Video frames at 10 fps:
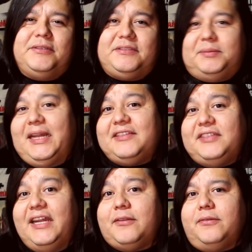Pues era
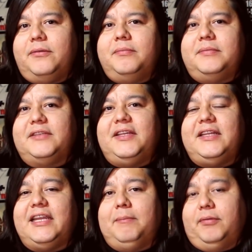cierto, ¿no?
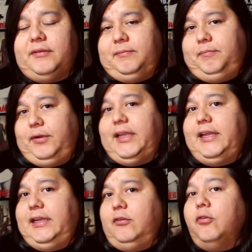Decían de que
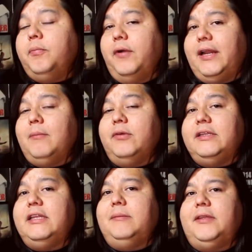porque el grupo era
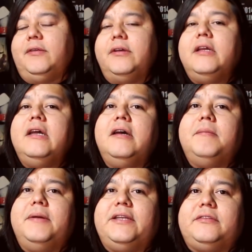muy tímido,
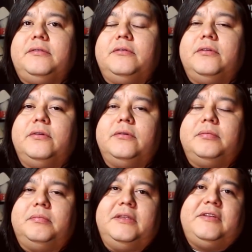pues
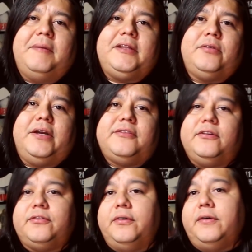no deseaban tocarse
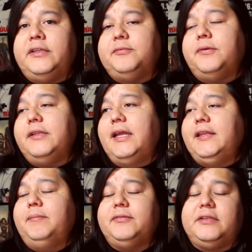los cojones por
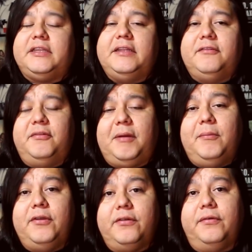nadie, pues trataban de forma
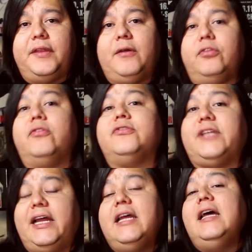muy ruda o
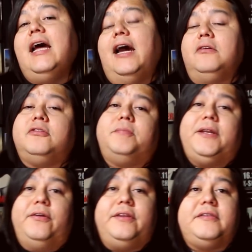tosca a los
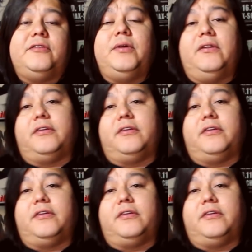periodistas o a